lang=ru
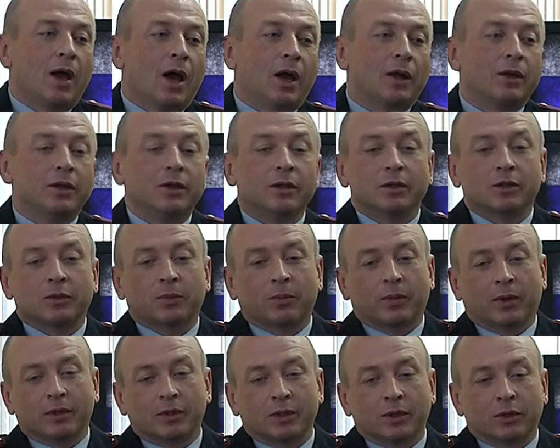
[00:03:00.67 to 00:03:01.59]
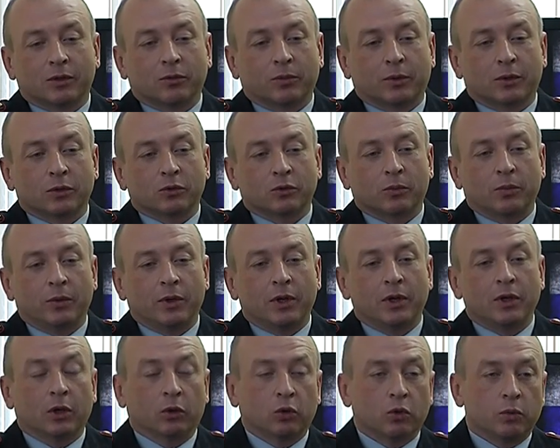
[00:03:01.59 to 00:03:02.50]
11%
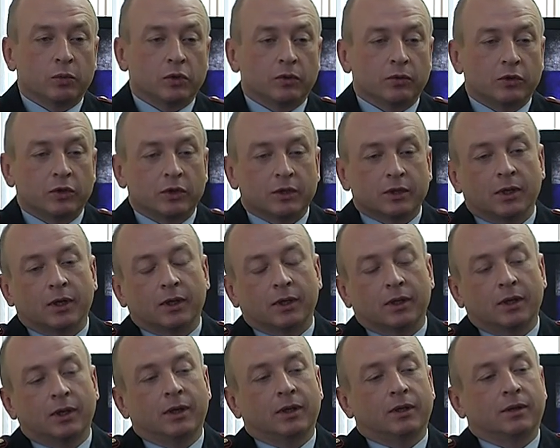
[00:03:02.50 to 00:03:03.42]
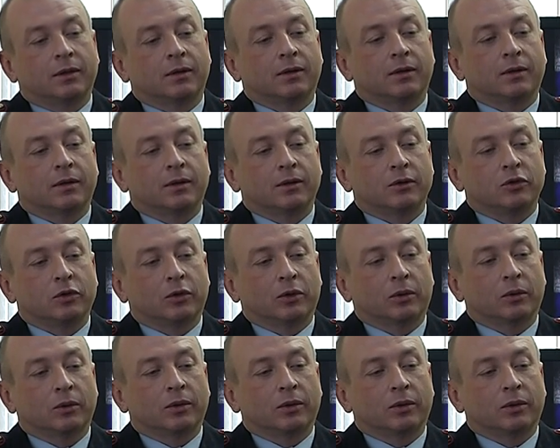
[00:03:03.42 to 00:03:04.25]
преступлений от общего числа, да, это 4